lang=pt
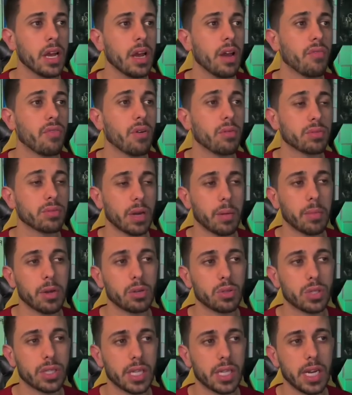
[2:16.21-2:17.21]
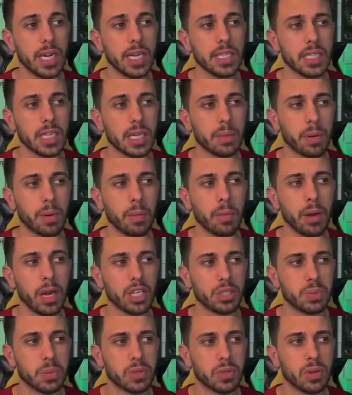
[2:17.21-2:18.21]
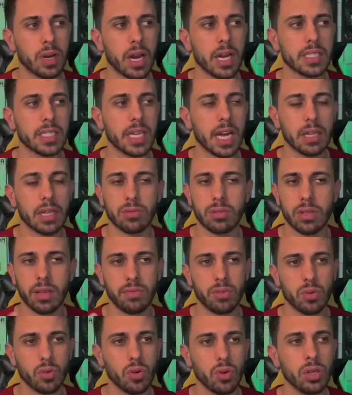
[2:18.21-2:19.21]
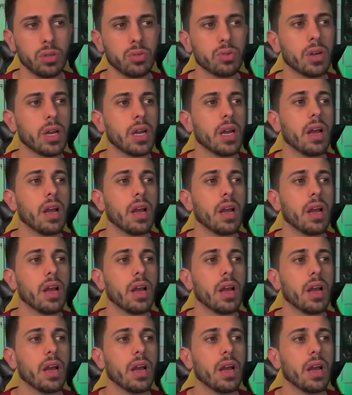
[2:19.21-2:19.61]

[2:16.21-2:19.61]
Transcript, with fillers: Fomos para menos 13 aqui para bilhete personalizado, teve 8.